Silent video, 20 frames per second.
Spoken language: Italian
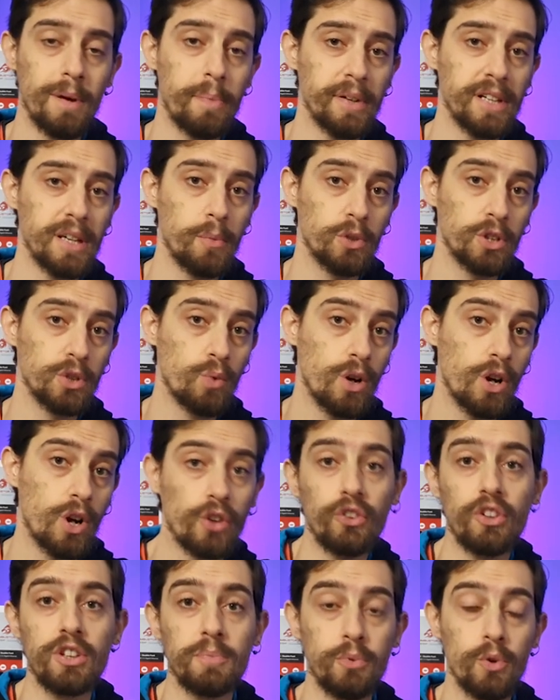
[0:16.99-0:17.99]
ma parliamo di
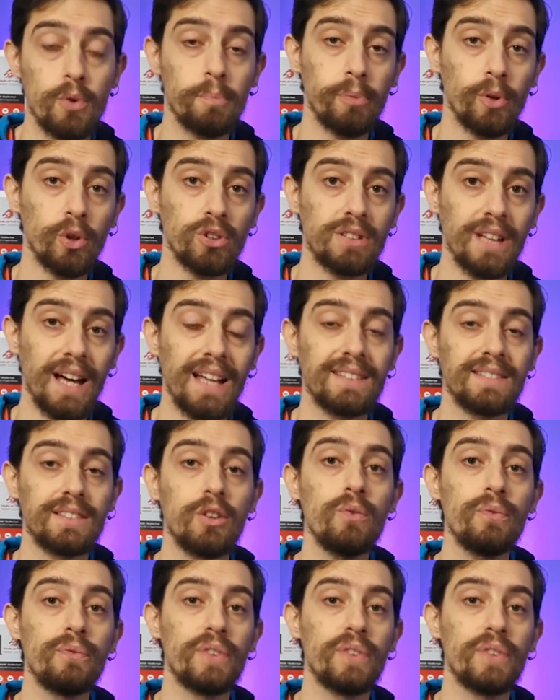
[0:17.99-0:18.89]
qualcosa di più importante,